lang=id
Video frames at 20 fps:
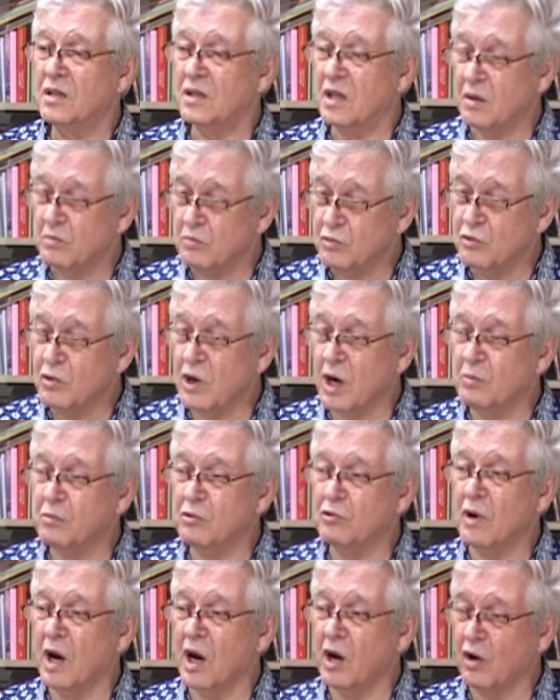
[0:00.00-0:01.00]
dan
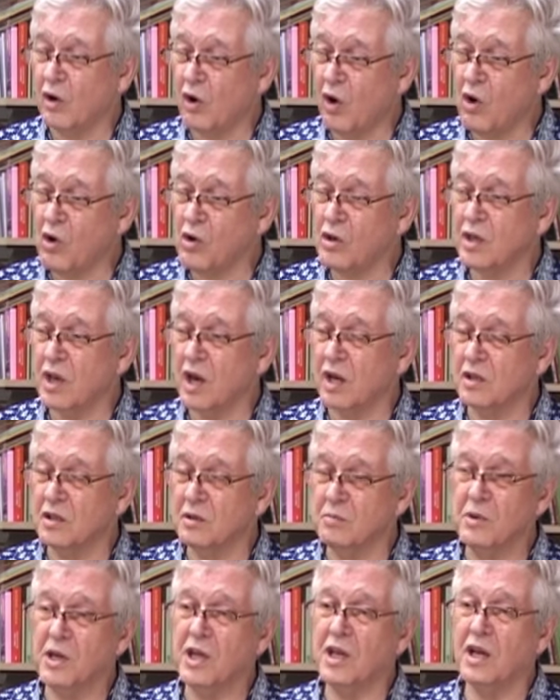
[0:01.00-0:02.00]
buah-buah roh yang
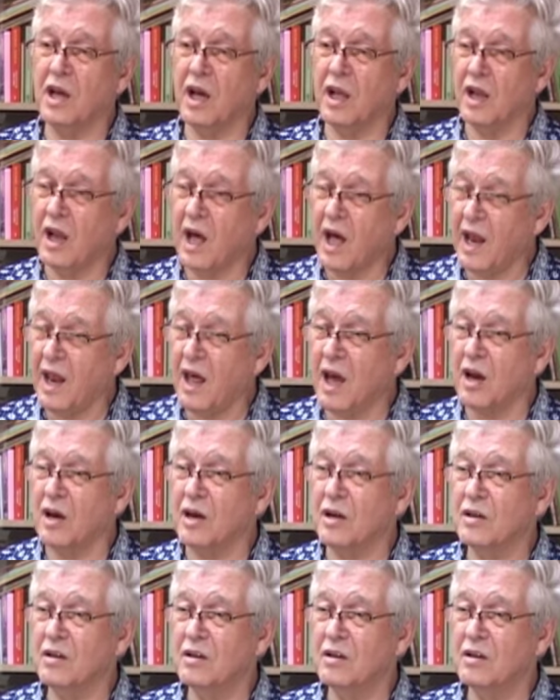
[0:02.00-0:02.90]
diberikan Allah